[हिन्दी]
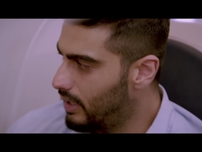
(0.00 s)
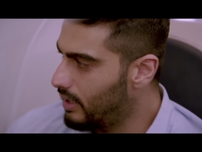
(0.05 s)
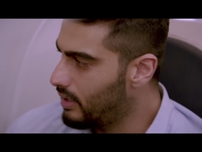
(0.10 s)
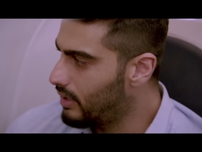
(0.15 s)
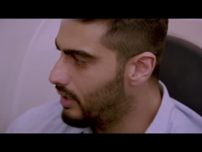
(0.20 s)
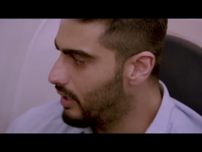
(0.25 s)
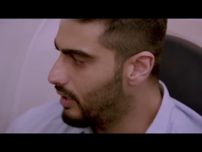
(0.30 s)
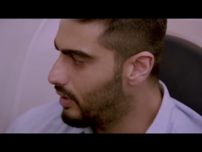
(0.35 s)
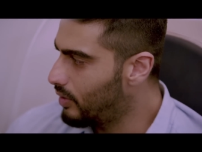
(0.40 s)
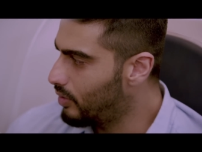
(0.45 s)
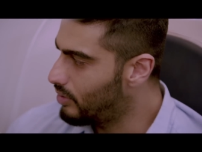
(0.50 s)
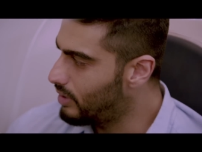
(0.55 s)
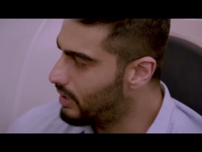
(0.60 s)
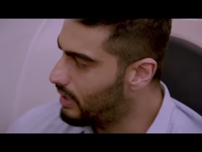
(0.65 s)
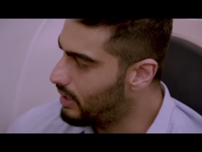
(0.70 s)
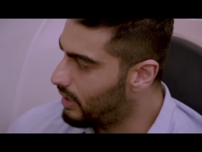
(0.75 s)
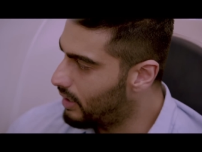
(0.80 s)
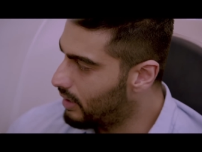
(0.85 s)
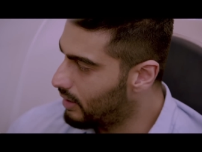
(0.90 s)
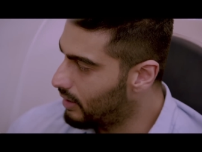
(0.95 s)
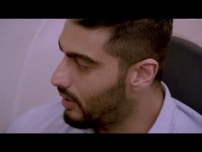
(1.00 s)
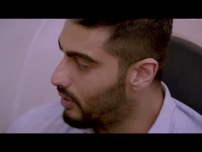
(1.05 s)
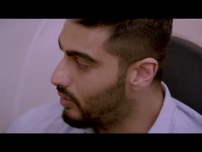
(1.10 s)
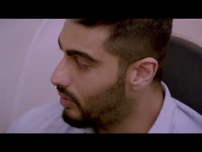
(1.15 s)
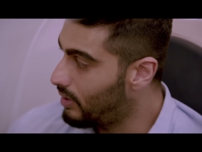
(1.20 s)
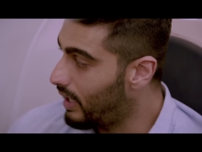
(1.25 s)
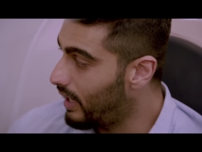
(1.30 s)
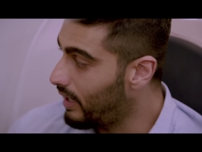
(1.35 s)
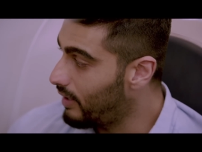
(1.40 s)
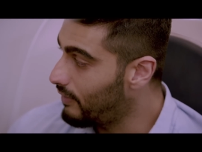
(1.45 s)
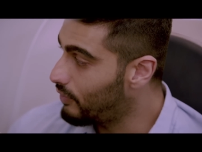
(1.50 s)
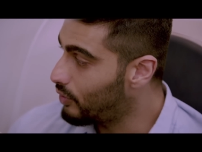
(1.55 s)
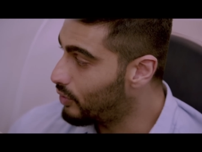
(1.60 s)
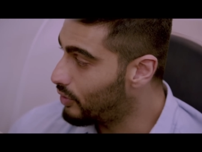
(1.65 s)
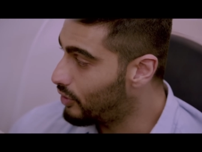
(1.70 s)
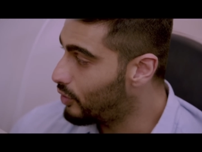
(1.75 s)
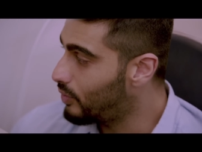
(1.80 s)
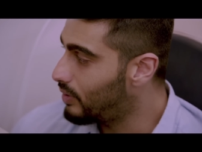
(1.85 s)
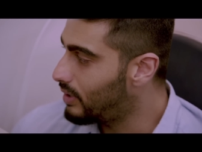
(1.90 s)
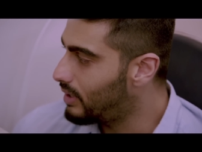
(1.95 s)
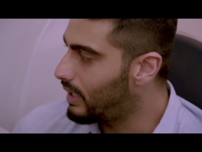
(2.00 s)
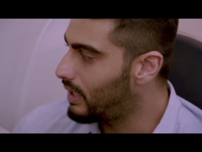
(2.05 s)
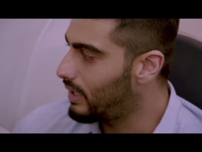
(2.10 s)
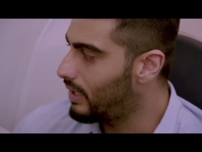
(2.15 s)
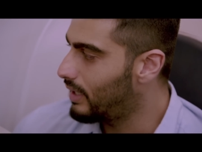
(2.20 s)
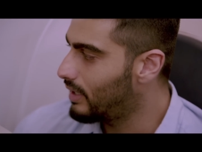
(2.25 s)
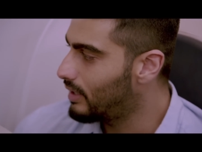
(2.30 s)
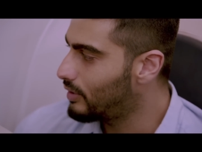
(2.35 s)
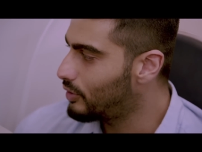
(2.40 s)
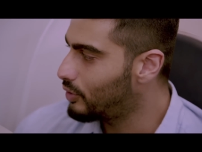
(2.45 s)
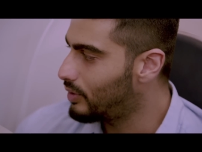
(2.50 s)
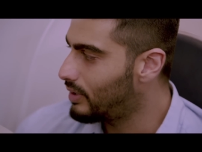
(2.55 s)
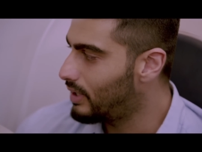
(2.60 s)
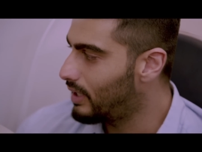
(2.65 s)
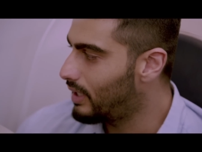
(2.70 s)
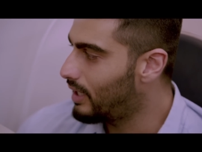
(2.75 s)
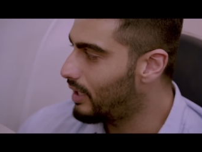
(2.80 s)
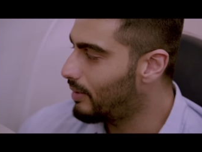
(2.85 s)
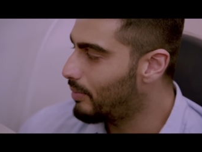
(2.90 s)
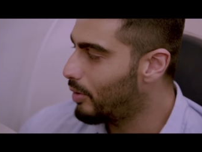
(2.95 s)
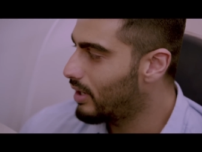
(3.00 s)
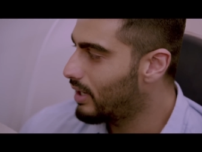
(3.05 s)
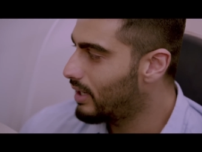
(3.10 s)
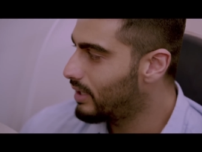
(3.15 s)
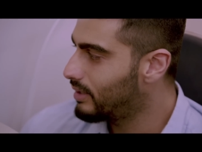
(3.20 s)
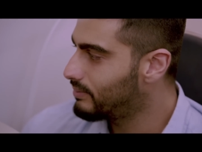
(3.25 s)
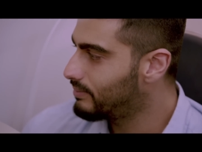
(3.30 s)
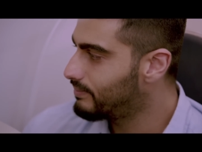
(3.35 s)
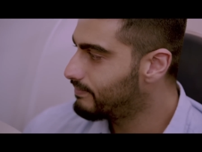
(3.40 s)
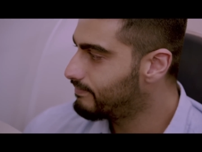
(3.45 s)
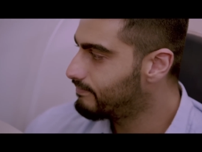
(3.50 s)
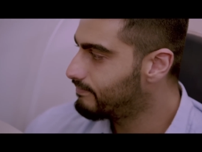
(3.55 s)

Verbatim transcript: एक लड़की को एक लड़के को लाइव रोते हुए देखने का सुनहरा मौका